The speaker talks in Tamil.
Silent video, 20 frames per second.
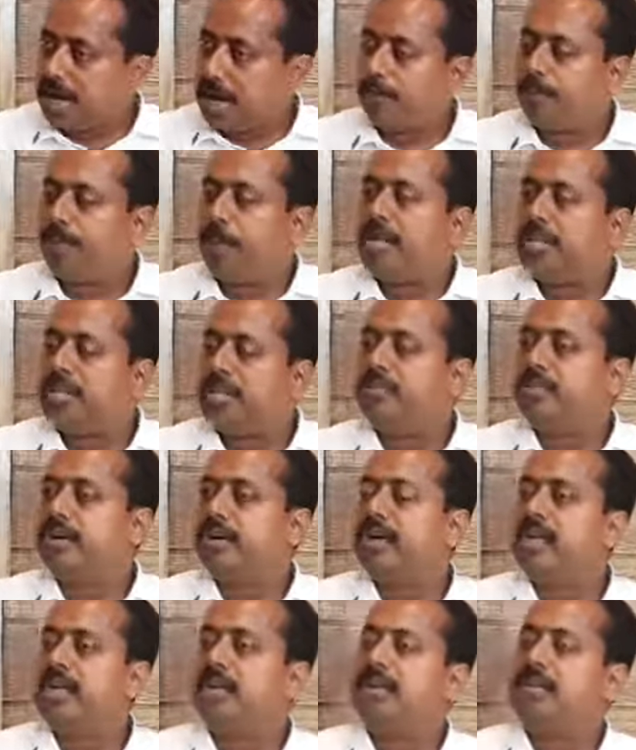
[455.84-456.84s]
அப்போ அந்த
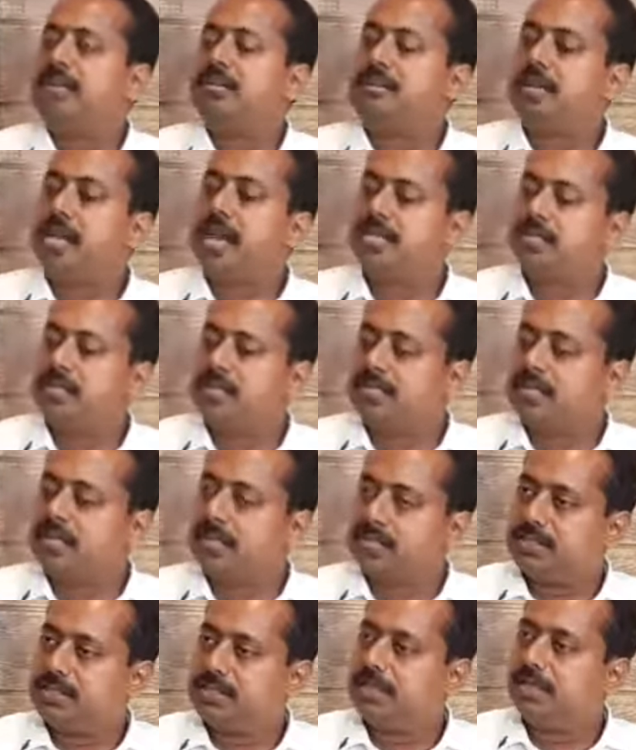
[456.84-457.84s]
வகையில் டிரான்ஸ்
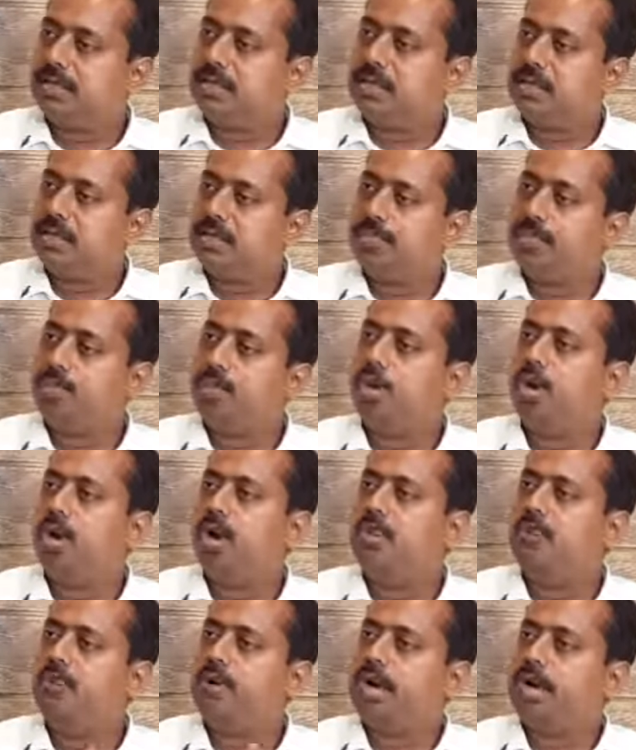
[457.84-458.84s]
இந்தியா செய்வது
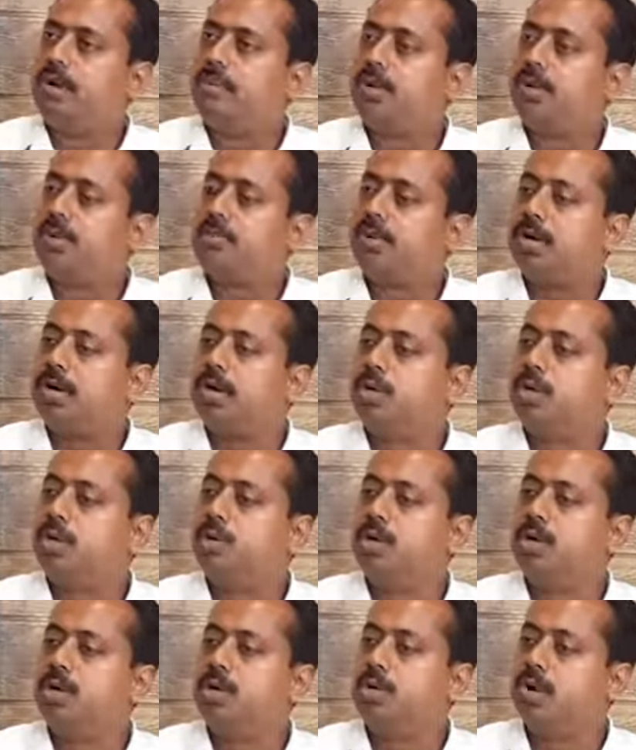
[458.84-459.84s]
பொருள் வியாபாரம்
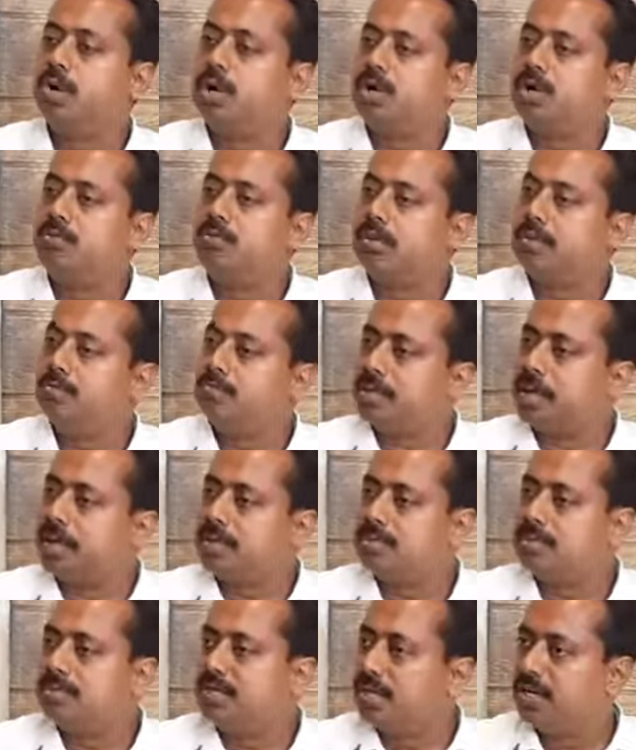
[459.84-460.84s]
பண்ணக்கூடிய ஒரு நிறுவனம்
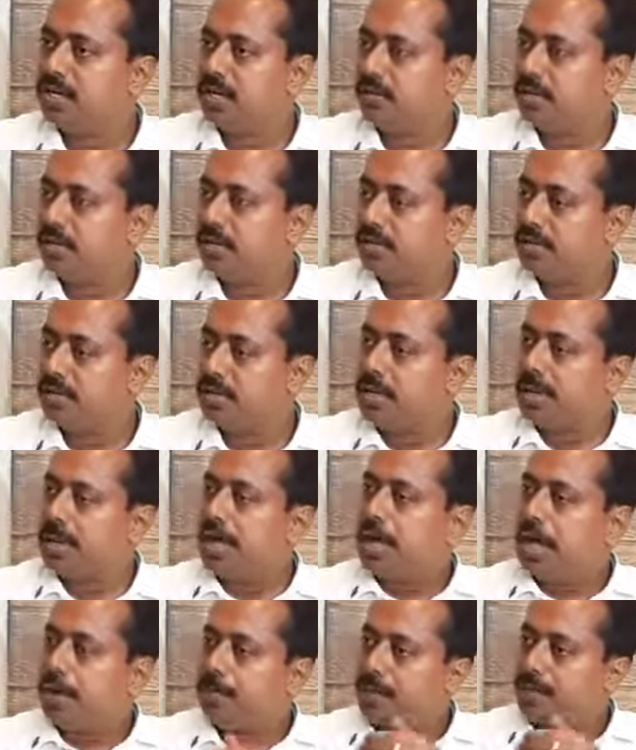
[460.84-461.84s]
டிரான்ஸ் இந்தியா நிறுவனம்
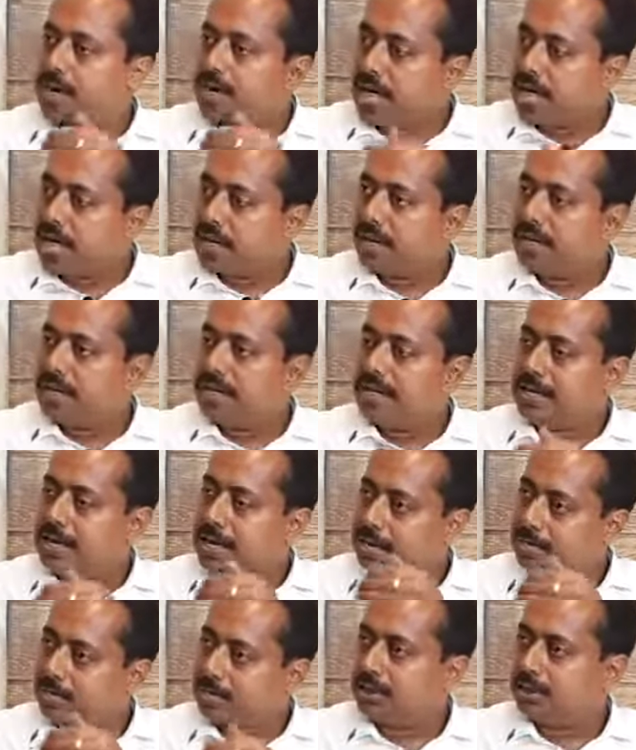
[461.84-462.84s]
அப்போ நாங்கள் இங்கே
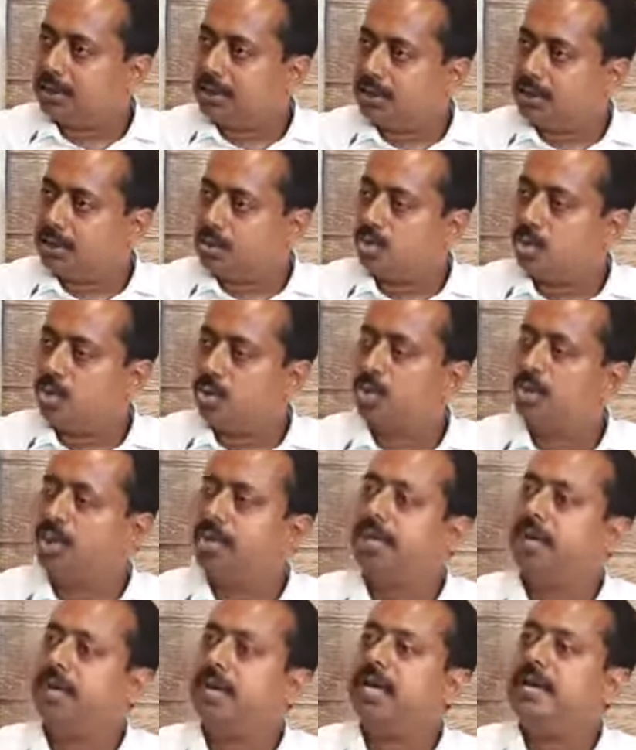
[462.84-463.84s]
ஏமாத்துறதுக்கோ
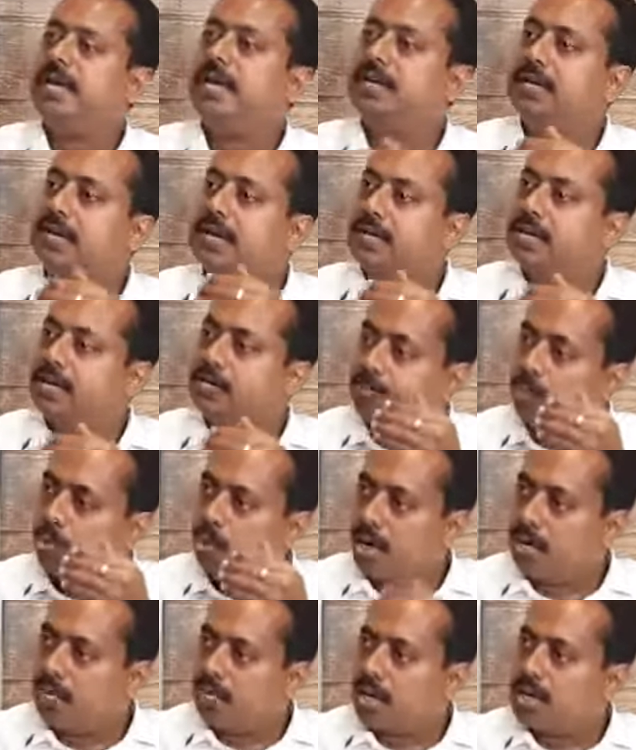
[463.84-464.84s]
இல்லை எங்ககிட்ட
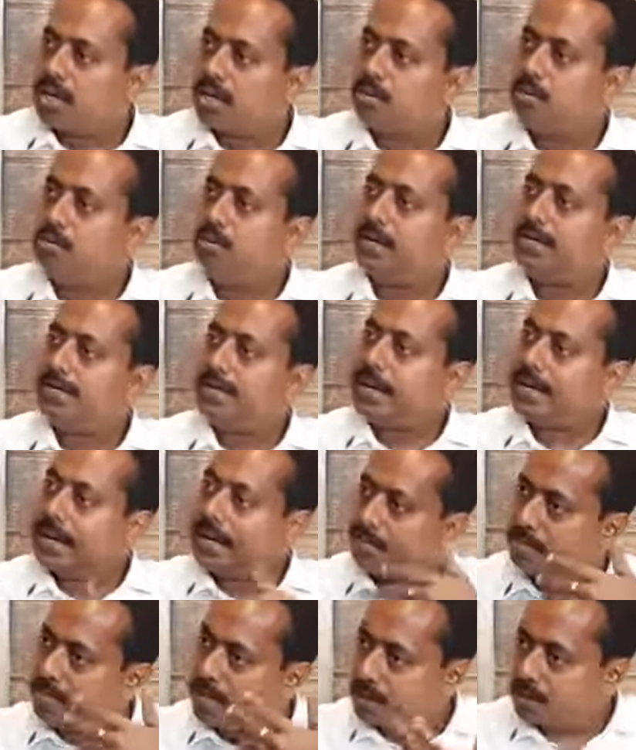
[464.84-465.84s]
பொருள் வாங்கினவங்க
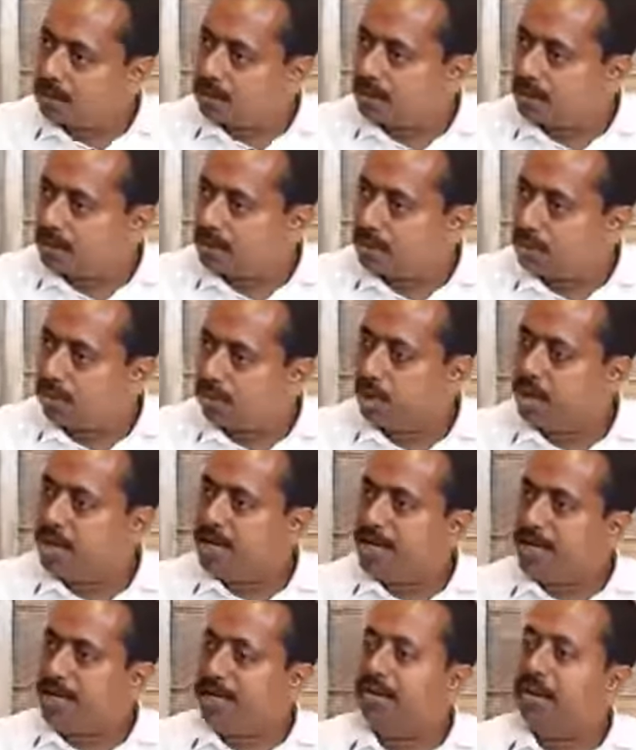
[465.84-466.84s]
ஏமாறுவதற்கோ
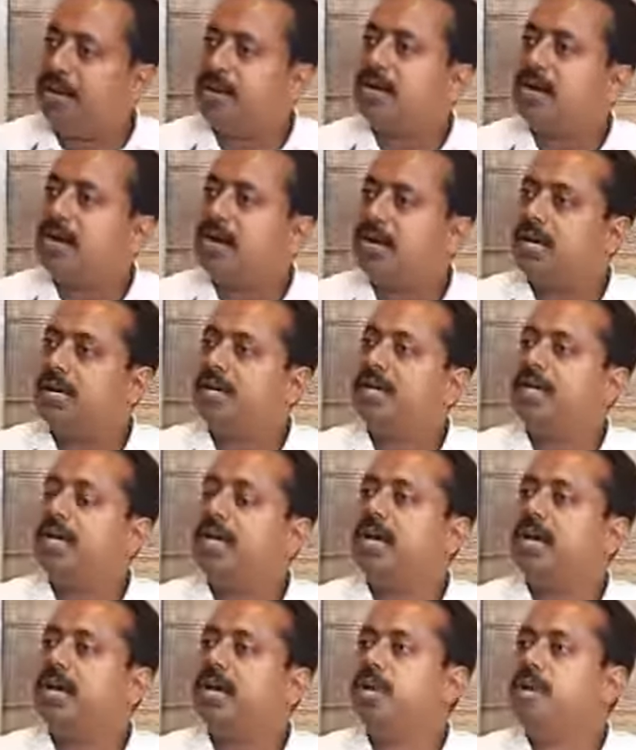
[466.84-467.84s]
இல்லை நாளைக்கு
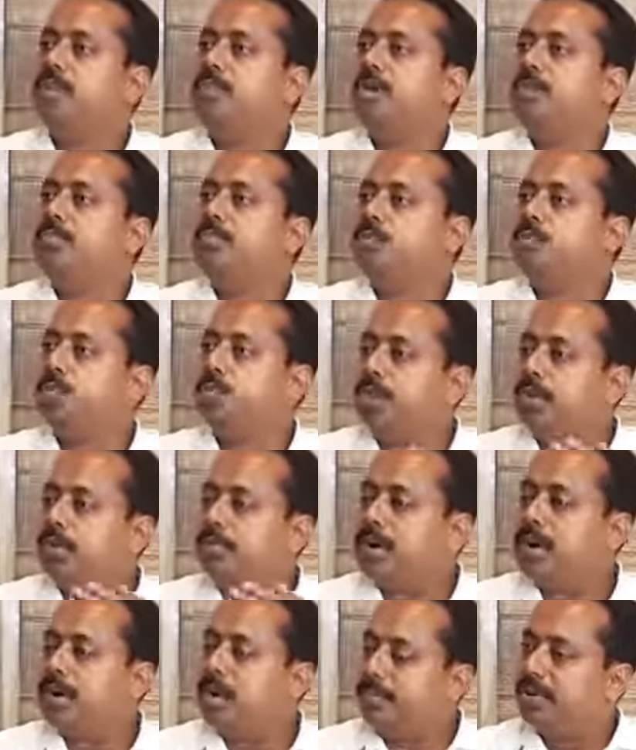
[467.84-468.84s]
எங்கள் நிறுவனம்
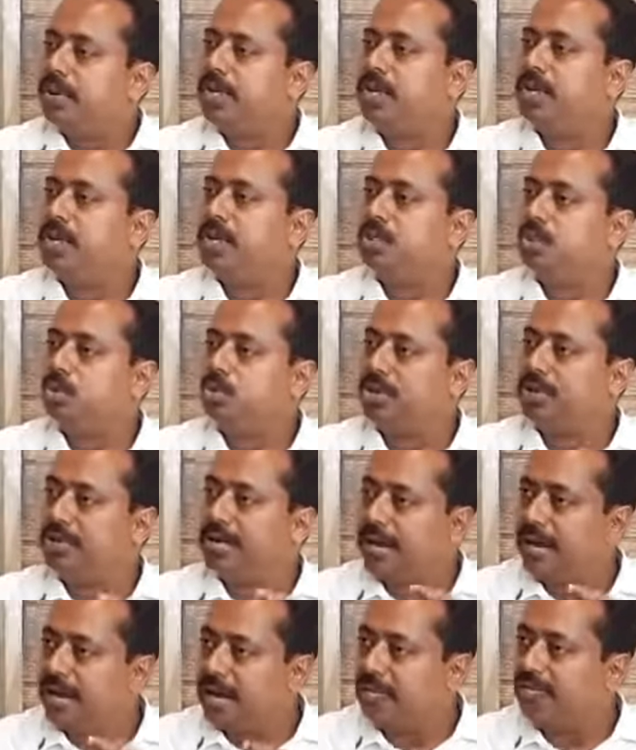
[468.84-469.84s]
மூடிருமா அப்படிங்கிற அந்த ஒரு
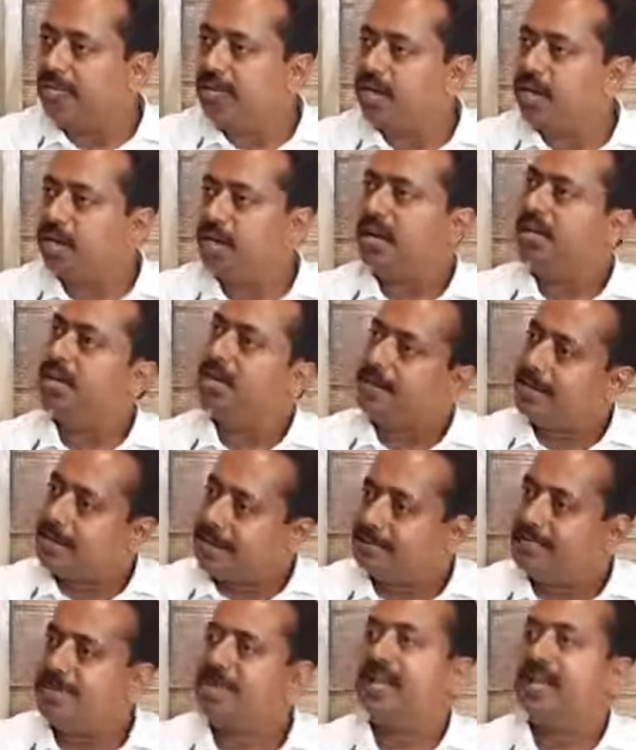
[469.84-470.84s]
கேள்விக்கு இடமே